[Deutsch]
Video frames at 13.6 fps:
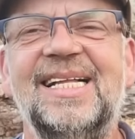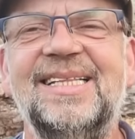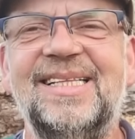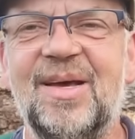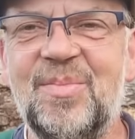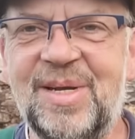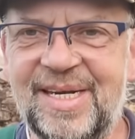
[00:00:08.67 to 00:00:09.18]

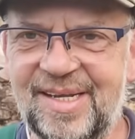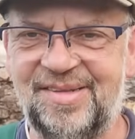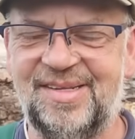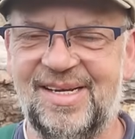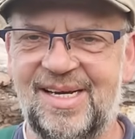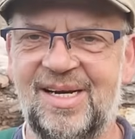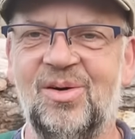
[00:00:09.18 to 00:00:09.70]
der
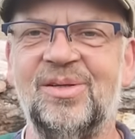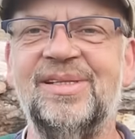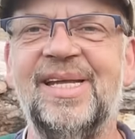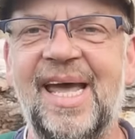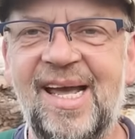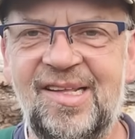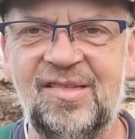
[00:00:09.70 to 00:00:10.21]
Minister und
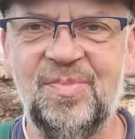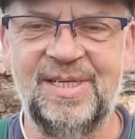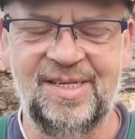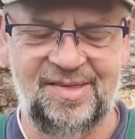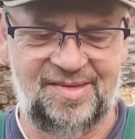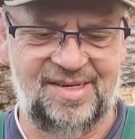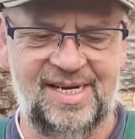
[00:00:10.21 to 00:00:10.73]
eine
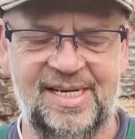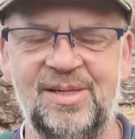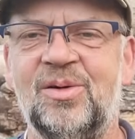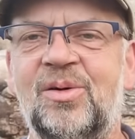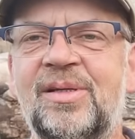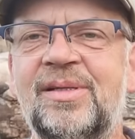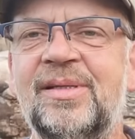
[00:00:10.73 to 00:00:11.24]
Ex-Ministerin
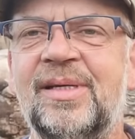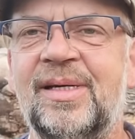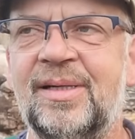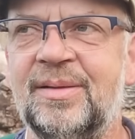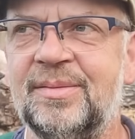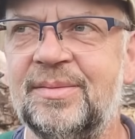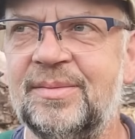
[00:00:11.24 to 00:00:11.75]
und
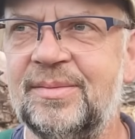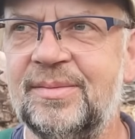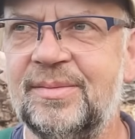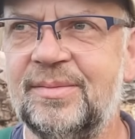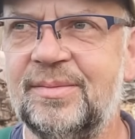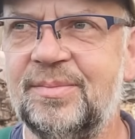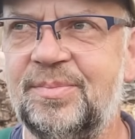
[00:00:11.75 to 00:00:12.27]
eine
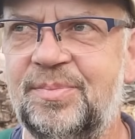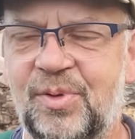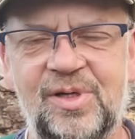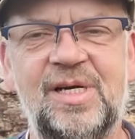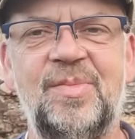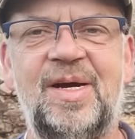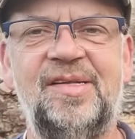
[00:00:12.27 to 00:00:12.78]

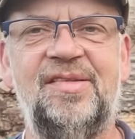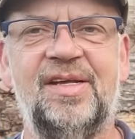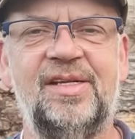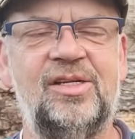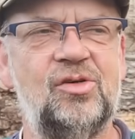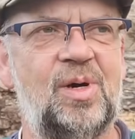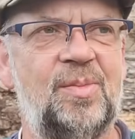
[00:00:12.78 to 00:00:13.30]

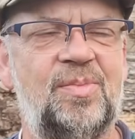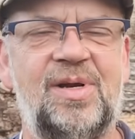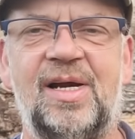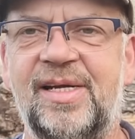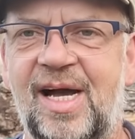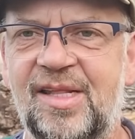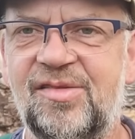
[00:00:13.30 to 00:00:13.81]
Bürgermeisterin, die über einen
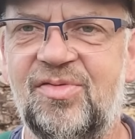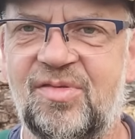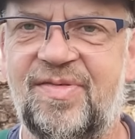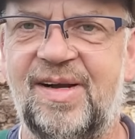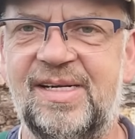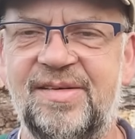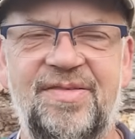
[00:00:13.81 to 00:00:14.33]

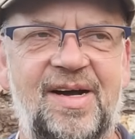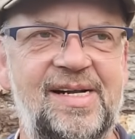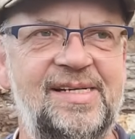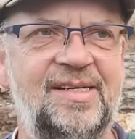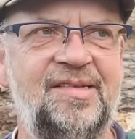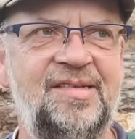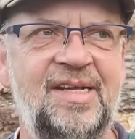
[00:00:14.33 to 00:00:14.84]
Plagiatsvorfall
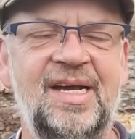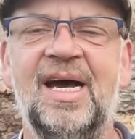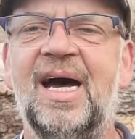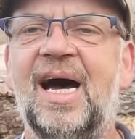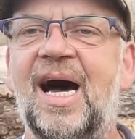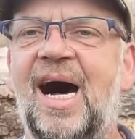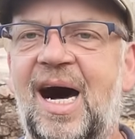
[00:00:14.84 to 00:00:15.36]
gefallen ist,
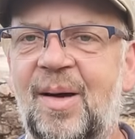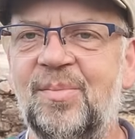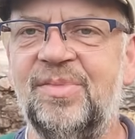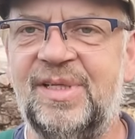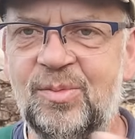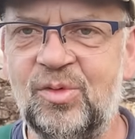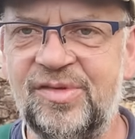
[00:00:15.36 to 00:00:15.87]

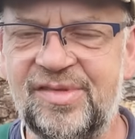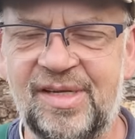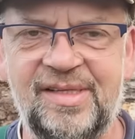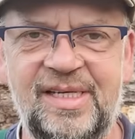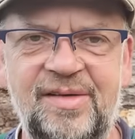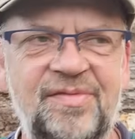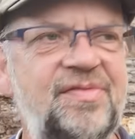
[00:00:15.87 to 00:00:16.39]
haben
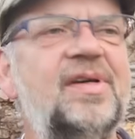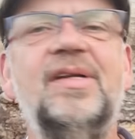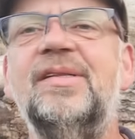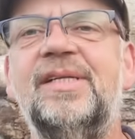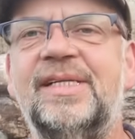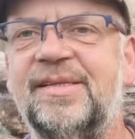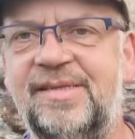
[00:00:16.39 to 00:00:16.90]
demonstrativ,
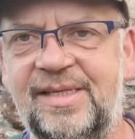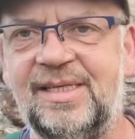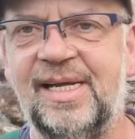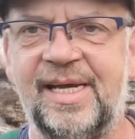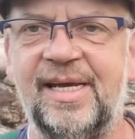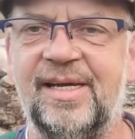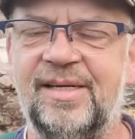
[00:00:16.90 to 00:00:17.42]
den Artikel
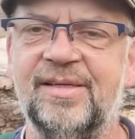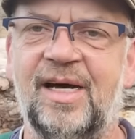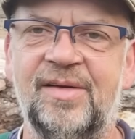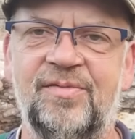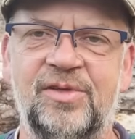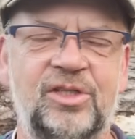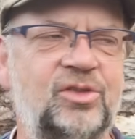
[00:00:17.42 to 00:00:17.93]
hänge ich hinten
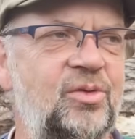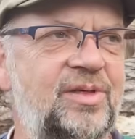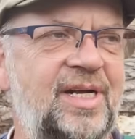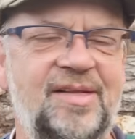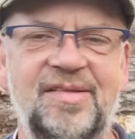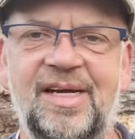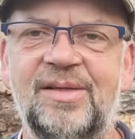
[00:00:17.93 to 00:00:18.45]
dran von der
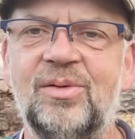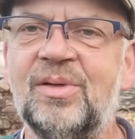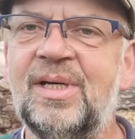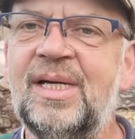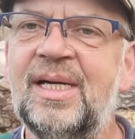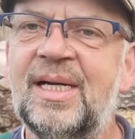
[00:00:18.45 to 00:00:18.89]
Stuttgarter Zeitung,